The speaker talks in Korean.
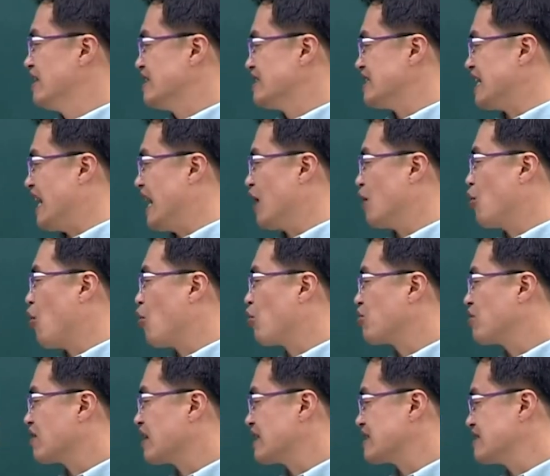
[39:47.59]
자,
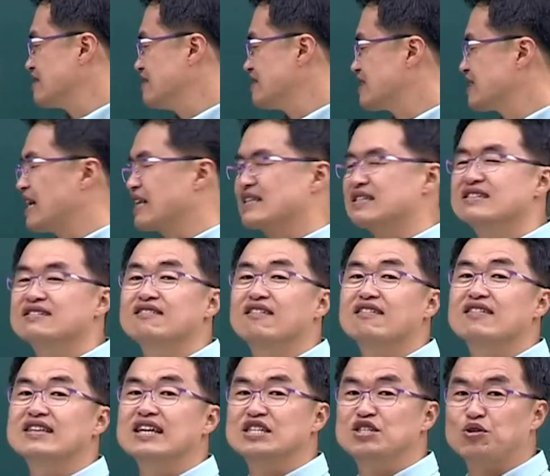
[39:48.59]
고구려 계승의 시간
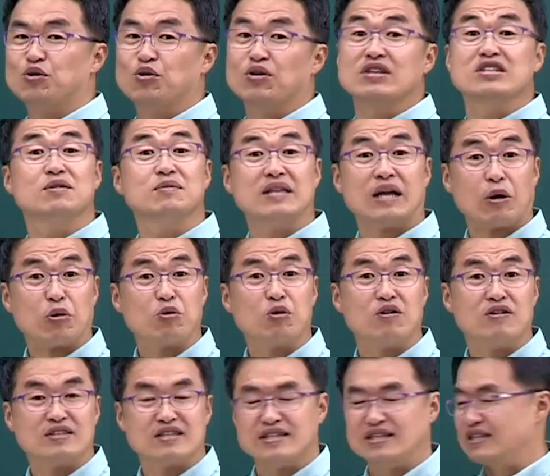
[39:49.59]
근거를 제시오 여기 시험이 나올
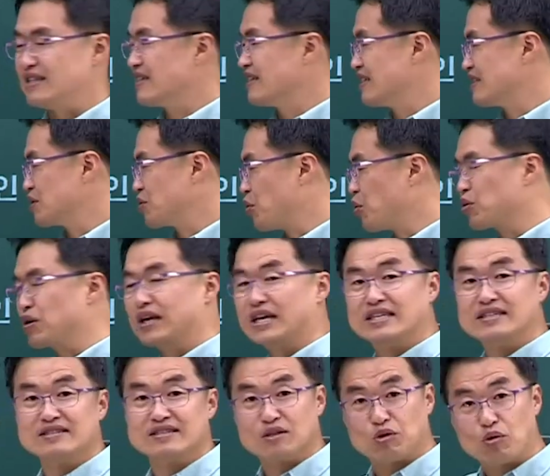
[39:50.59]
거거든. 그래서 고구려
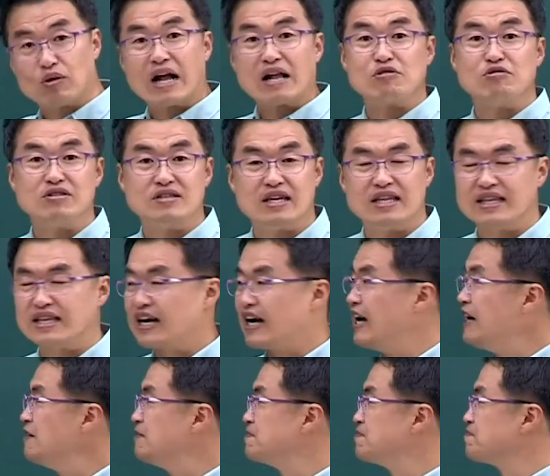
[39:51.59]
계승의식 꼭 알고 있어야
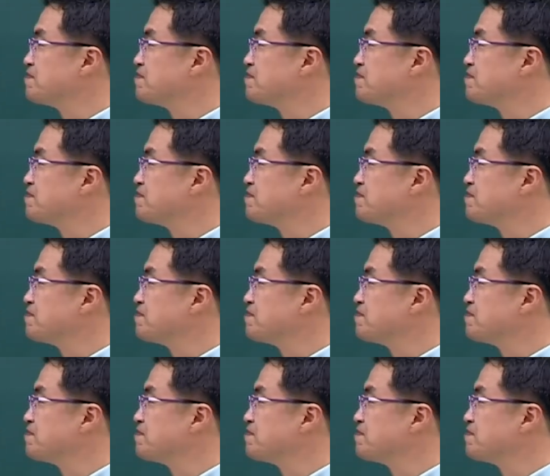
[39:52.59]
된다.